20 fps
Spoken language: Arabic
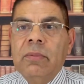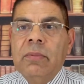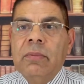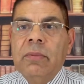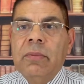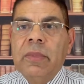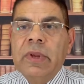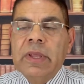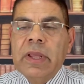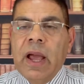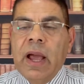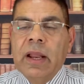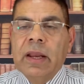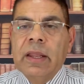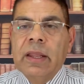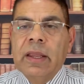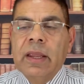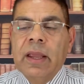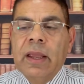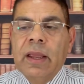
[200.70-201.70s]

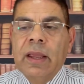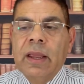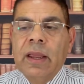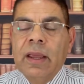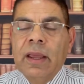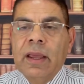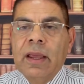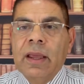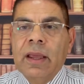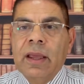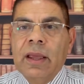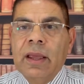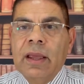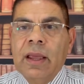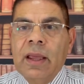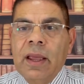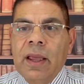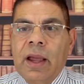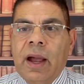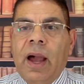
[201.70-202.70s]
يعني آه،
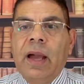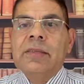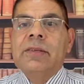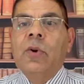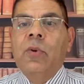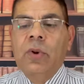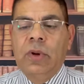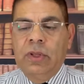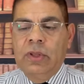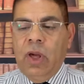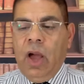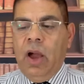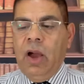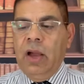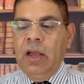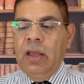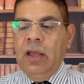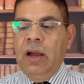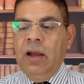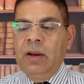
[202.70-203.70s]
عايز أقول
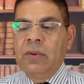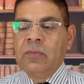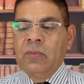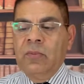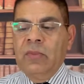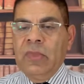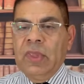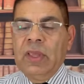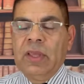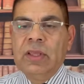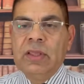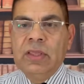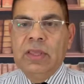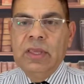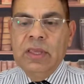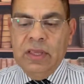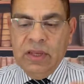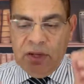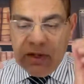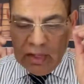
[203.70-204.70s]
ضحايا
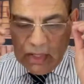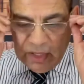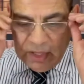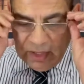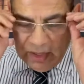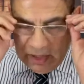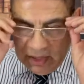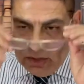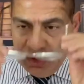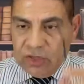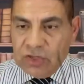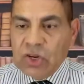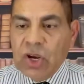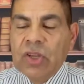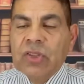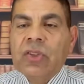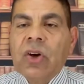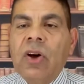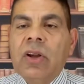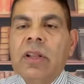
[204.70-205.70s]
الدين
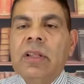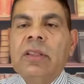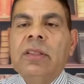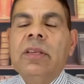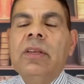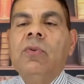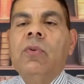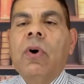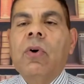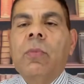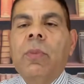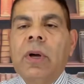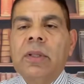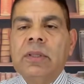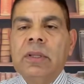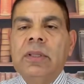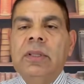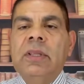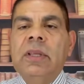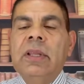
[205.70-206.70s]
شيطان الدين ورباط
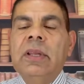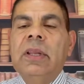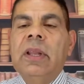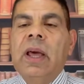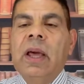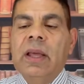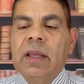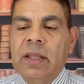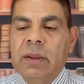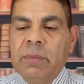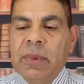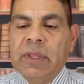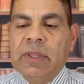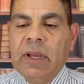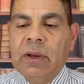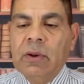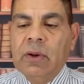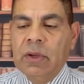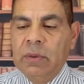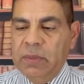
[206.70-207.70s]
الدين لما
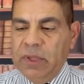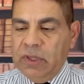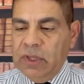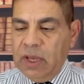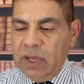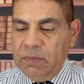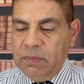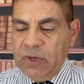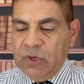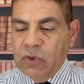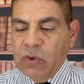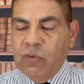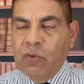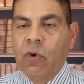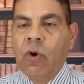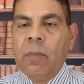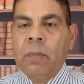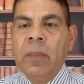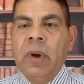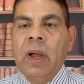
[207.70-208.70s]
ما
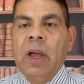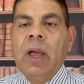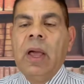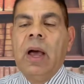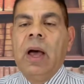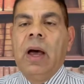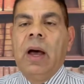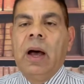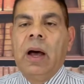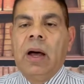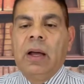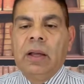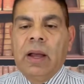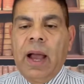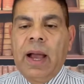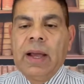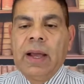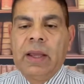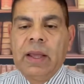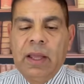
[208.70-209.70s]
تشوفهم
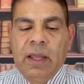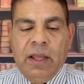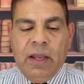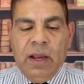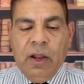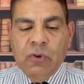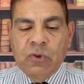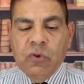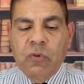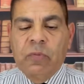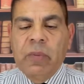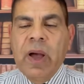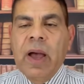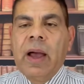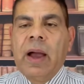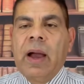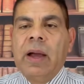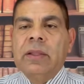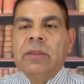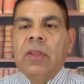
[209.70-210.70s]
لو شوف
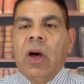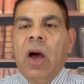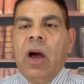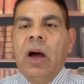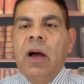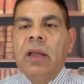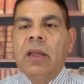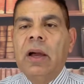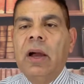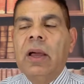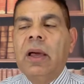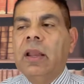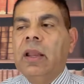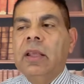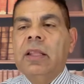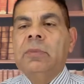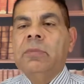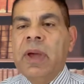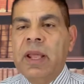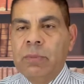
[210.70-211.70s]
بقى ضحايا
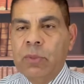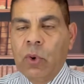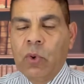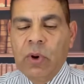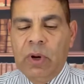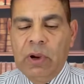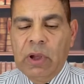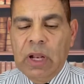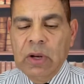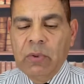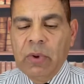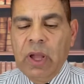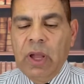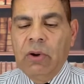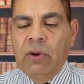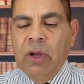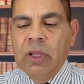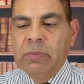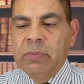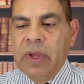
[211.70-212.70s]
الادمان بكل
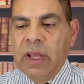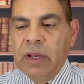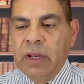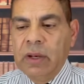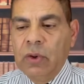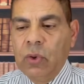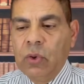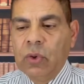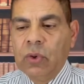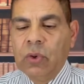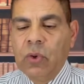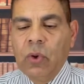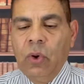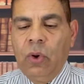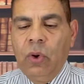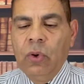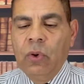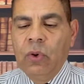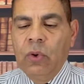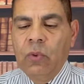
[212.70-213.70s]
انواعه ادمان
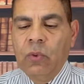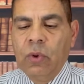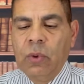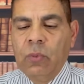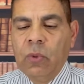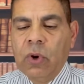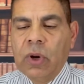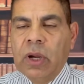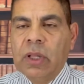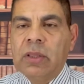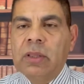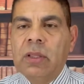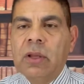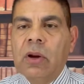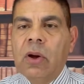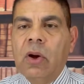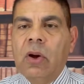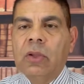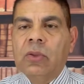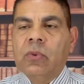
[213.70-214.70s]
الكحول
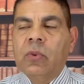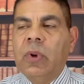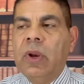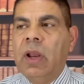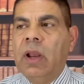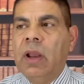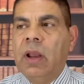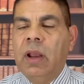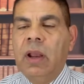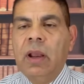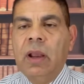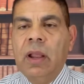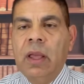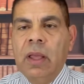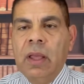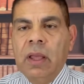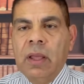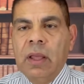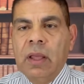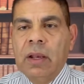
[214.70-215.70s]
والمخدرات وال
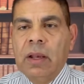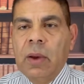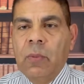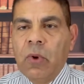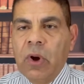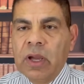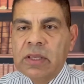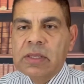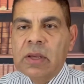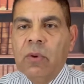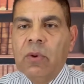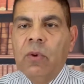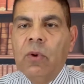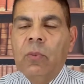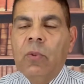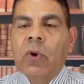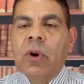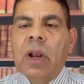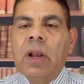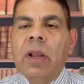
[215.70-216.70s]
لا مؤاخذه
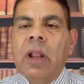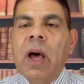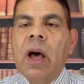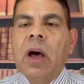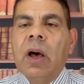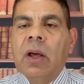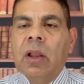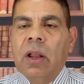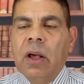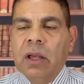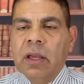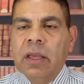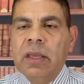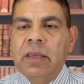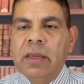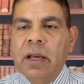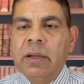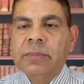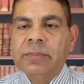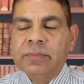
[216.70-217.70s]
والامور اللا
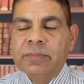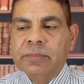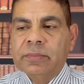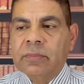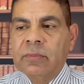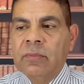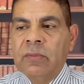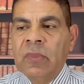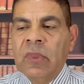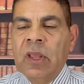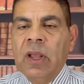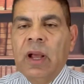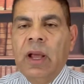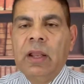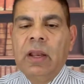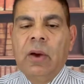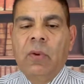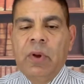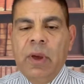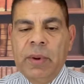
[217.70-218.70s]
اخلاقيه
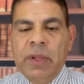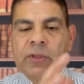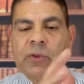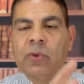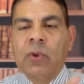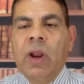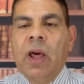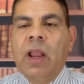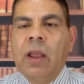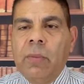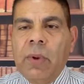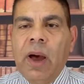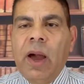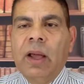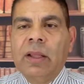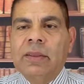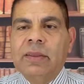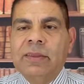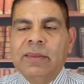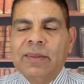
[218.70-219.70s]
لو جمعت دول على
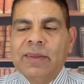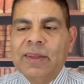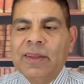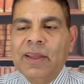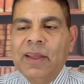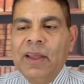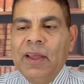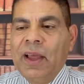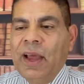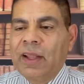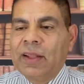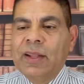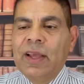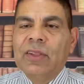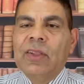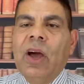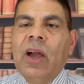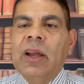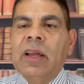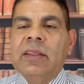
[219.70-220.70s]
بعض هتلاقي
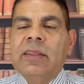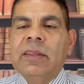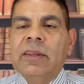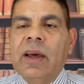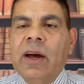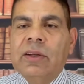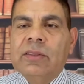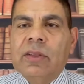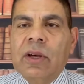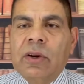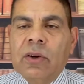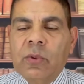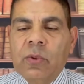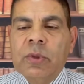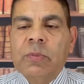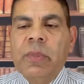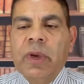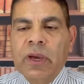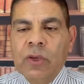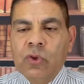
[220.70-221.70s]
ضحايا الدين اكتر
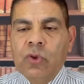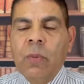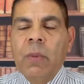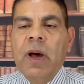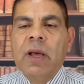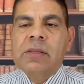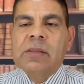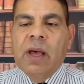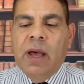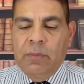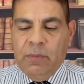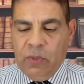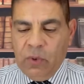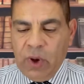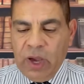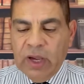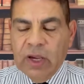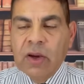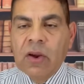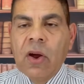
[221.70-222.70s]
ودماغتهم اصعب
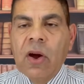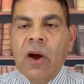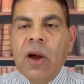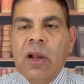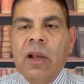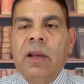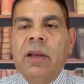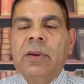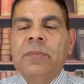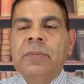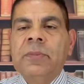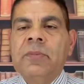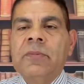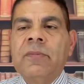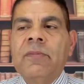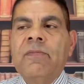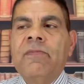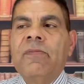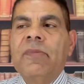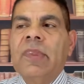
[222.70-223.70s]
واخراج
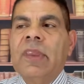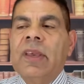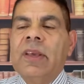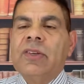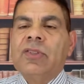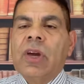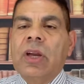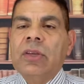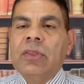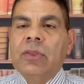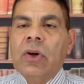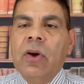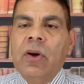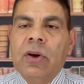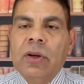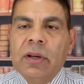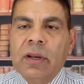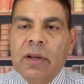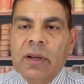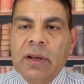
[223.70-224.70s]

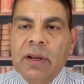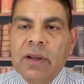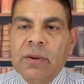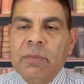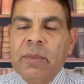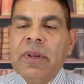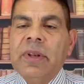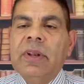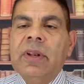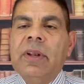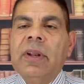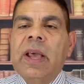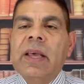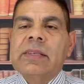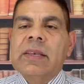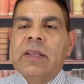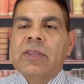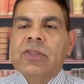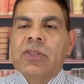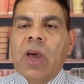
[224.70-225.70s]
شيطان من
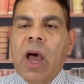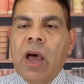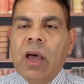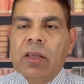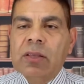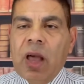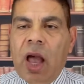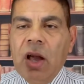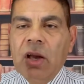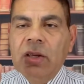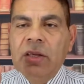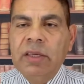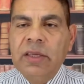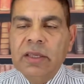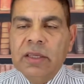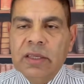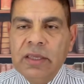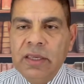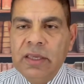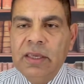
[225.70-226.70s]
جسد شخص
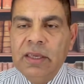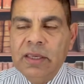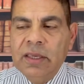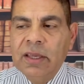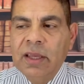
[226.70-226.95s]
حقيقي